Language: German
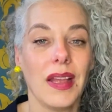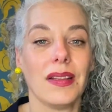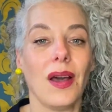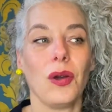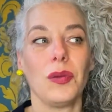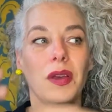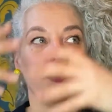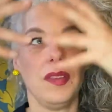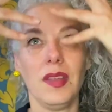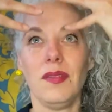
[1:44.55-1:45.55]
darüber,
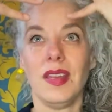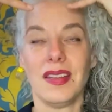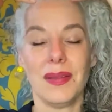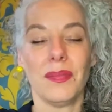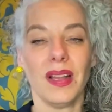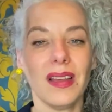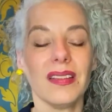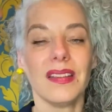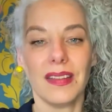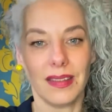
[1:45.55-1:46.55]
wie wir die
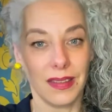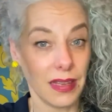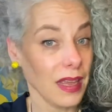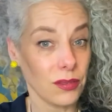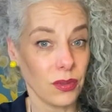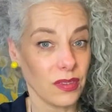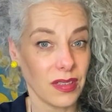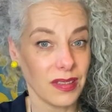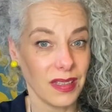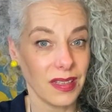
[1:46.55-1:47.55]
Plastizität
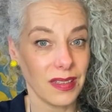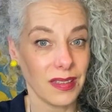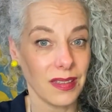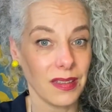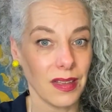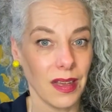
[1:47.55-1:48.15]
unseres Hirns,